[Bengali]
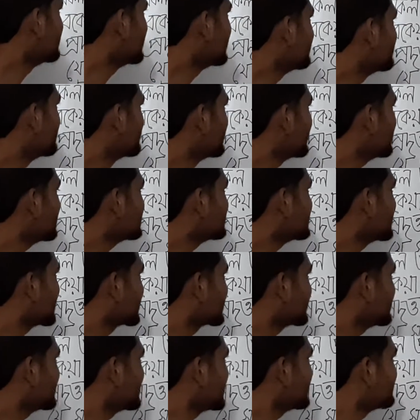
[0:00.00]
বিপরীত
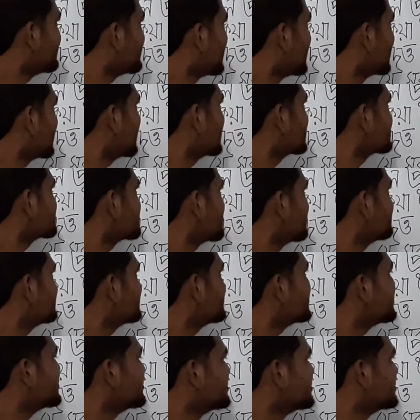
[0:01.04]
দাখিলা বাংলা শব্দ
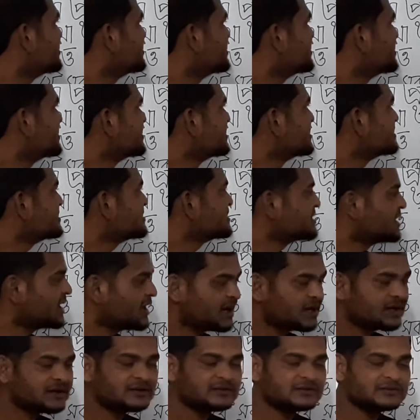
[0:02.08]

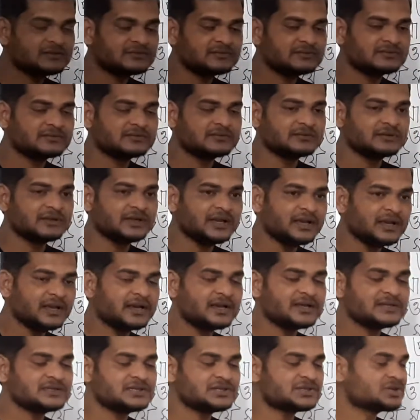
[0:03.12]
যার
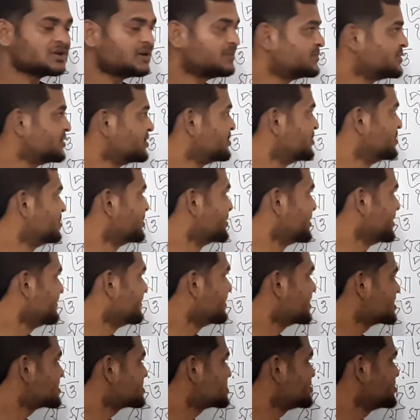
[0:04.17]
ইংরেজি শব্দ হলো
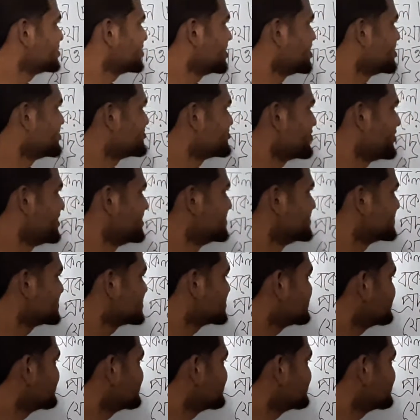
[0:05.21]
রিভার্সিং এন্ট্রিজ